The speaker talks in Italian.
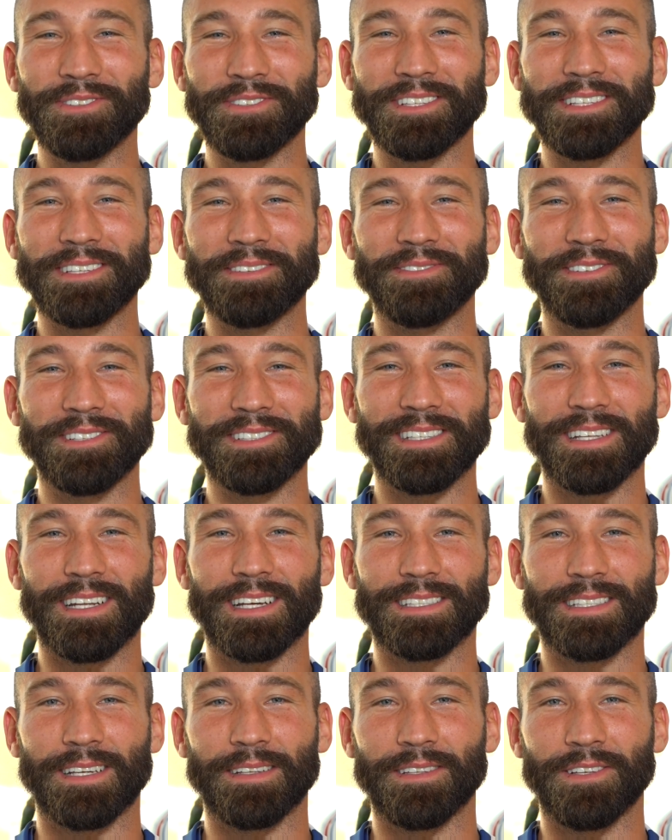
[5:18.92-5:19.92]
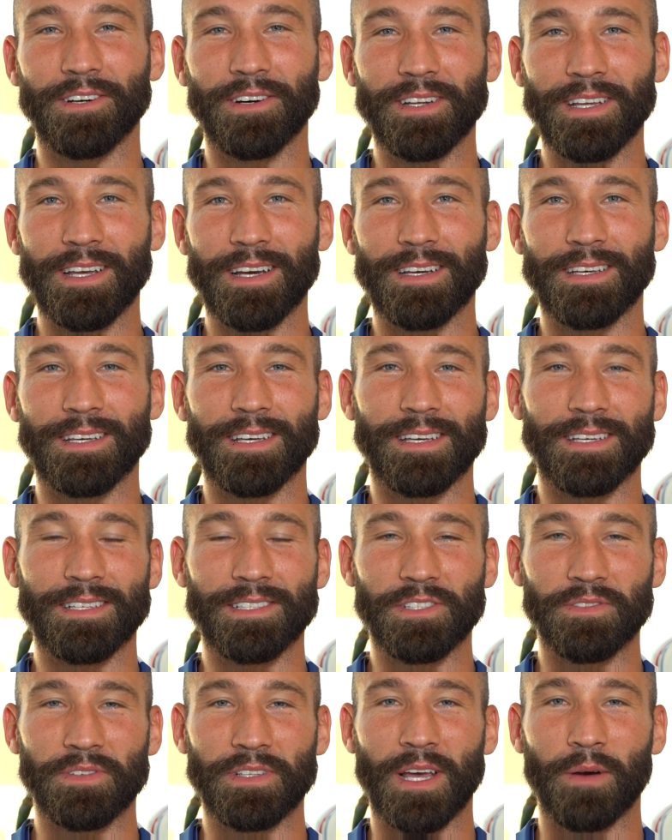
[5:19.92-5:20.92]
tutti i tifosi della Sandoria e
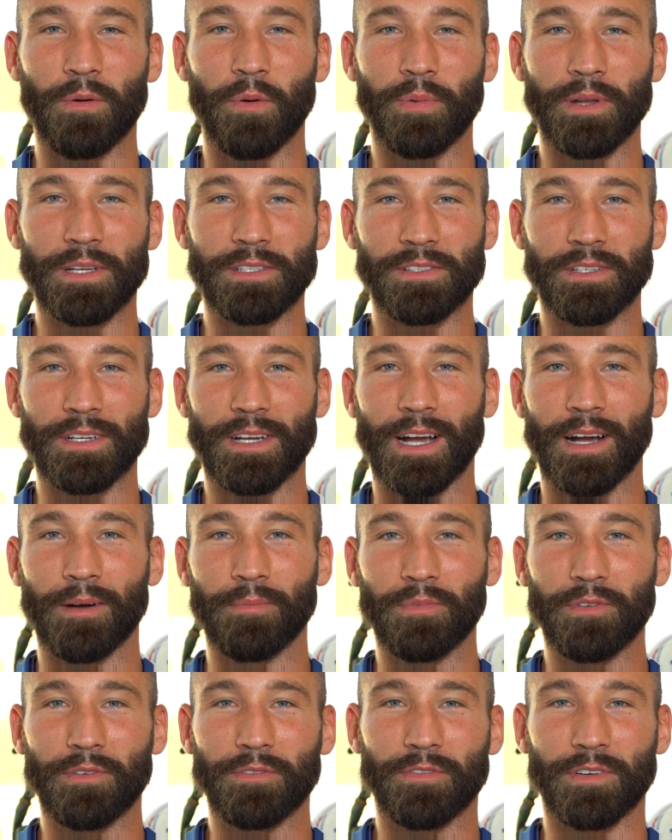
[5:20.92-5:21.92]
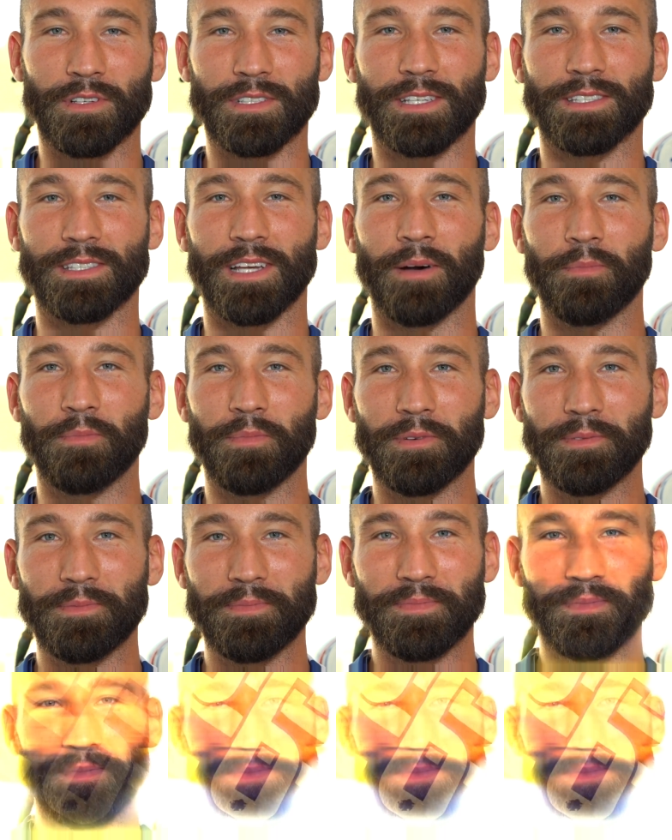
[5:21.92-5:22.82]
ci vediamo presto in campo. Forza Samp!